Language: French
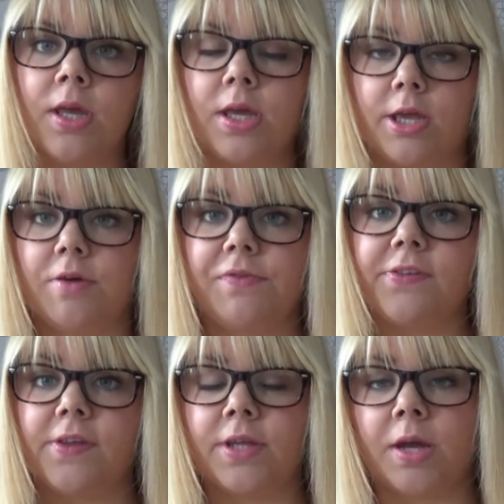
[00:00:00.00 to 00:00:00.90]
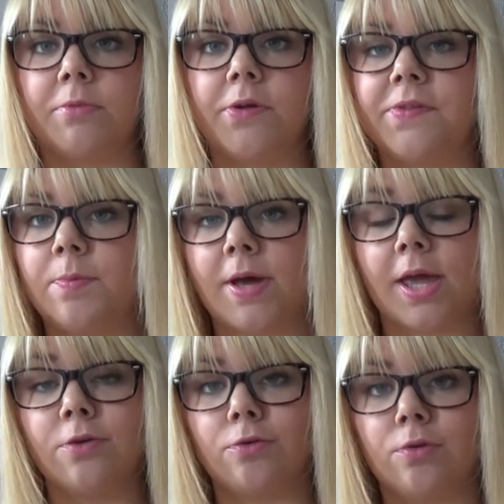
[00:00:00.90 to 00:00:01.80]
Et en fait cette crème là c'est
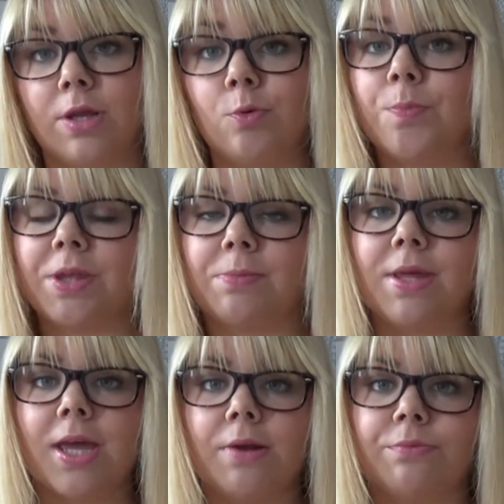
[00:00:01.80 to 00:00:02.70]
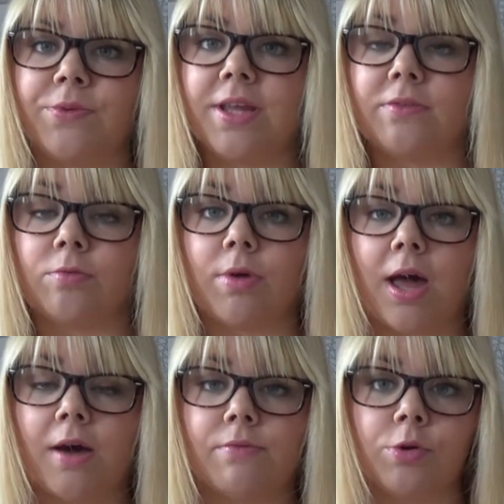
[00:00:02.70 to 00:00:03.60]
pareil que les comprimés, elle vous aide euh,
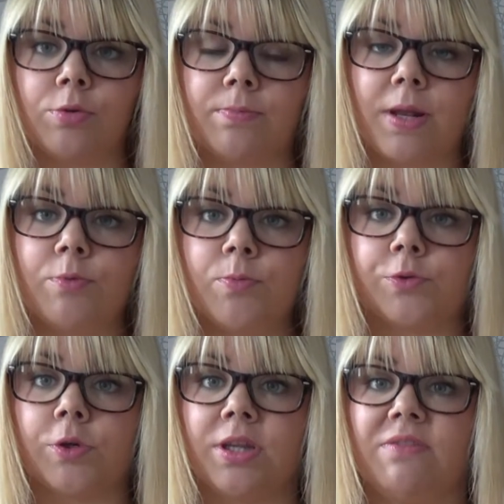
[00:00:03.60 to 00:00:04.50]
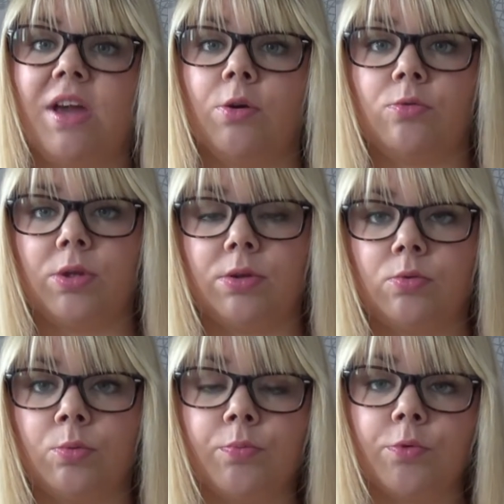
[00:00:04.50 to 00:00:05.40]
à avoir une belle peau pendant l'hiver,
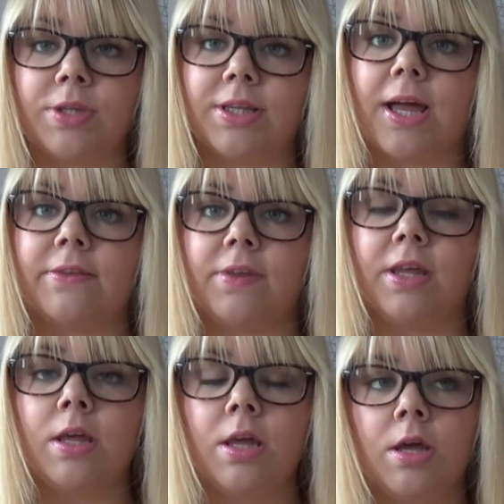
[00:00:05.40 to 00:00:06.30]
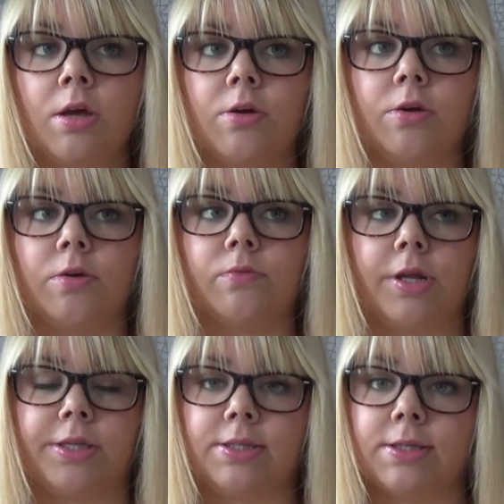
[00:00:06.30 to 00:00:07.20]
une, peau hydratée, euh,
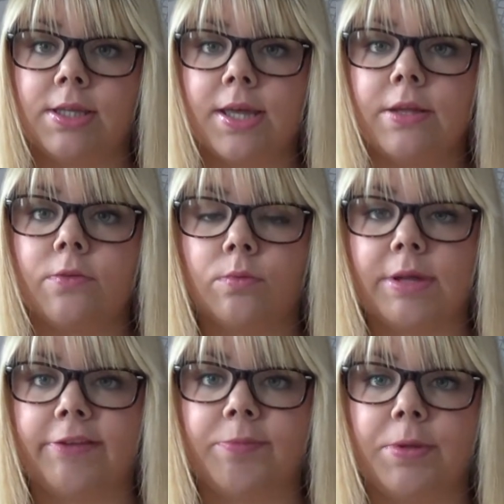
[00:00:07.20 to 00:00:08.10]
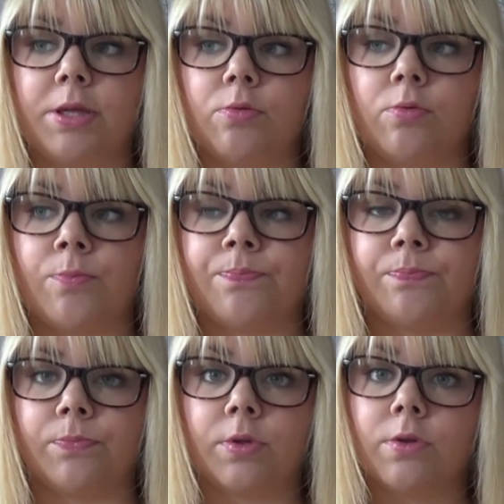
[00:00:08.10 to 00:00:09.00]
voilà, qui, garde son aspect...
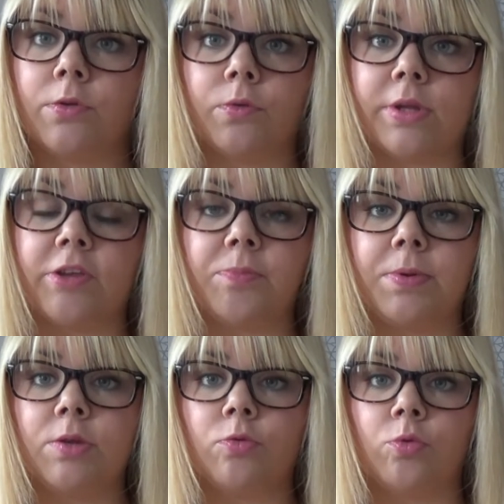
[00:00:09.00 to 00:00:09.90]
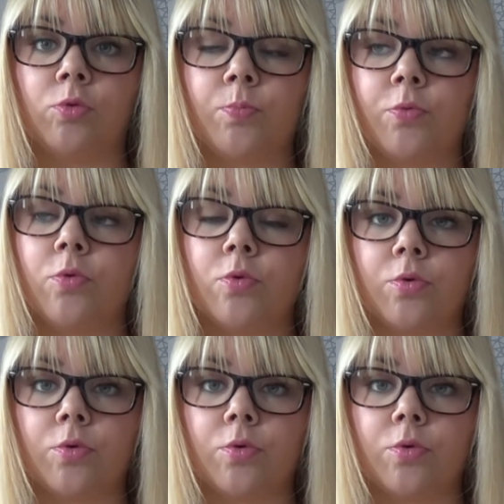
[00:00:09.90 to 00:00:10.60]
Euh, son aspect de, peau,